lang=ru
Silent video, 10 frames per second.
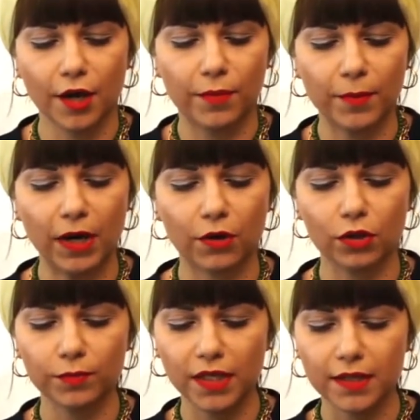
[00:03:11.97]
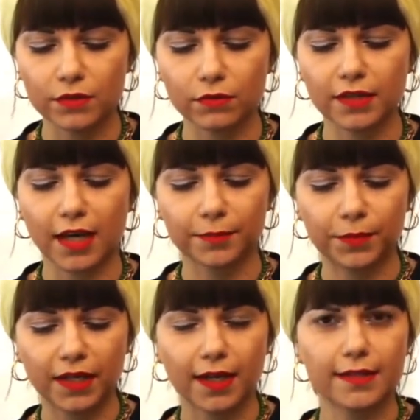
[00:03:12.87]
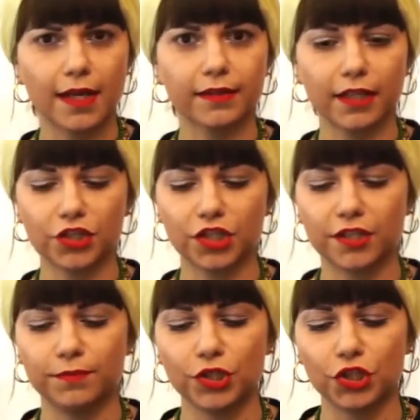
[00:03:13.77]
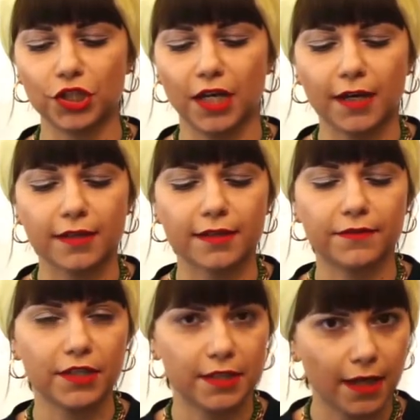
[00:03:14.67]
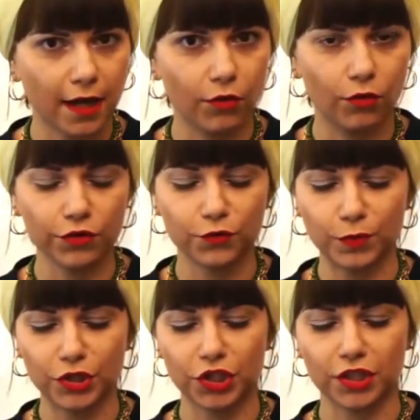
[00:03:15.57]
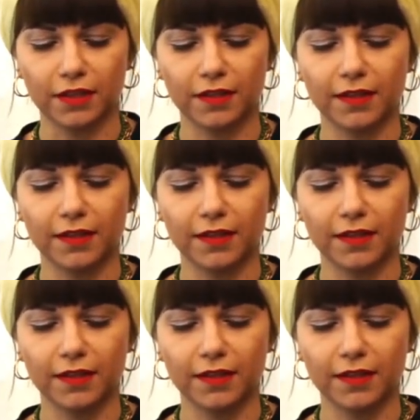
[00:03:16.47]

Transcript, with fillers: поборол меня султан, приказал точить мечи, развести огонь в печи.